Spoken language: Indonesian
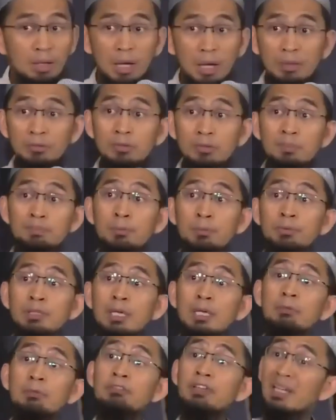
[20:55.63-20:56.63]
Antum punya
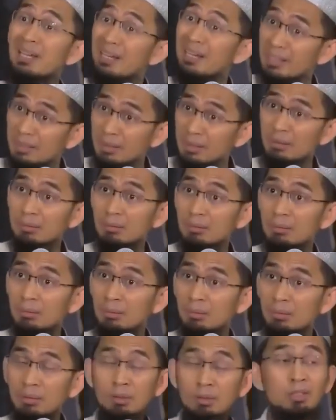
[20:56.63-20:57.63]
Ferrari,
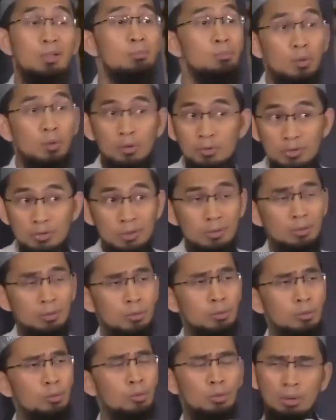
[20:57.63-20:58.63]

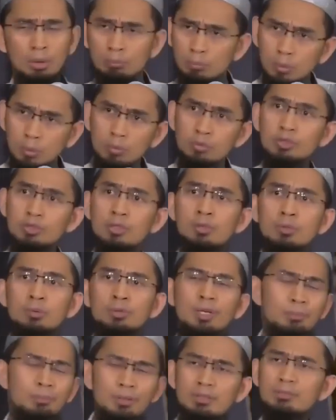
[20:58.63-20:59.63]
Lamborghini, Lamborghini itu
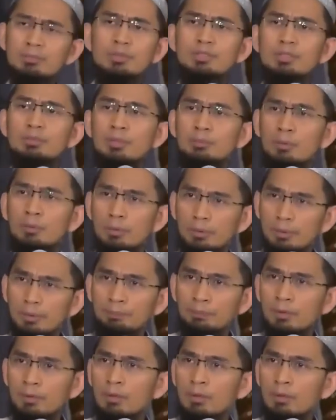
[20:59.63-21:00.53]
yang macam-macam lah pokoknya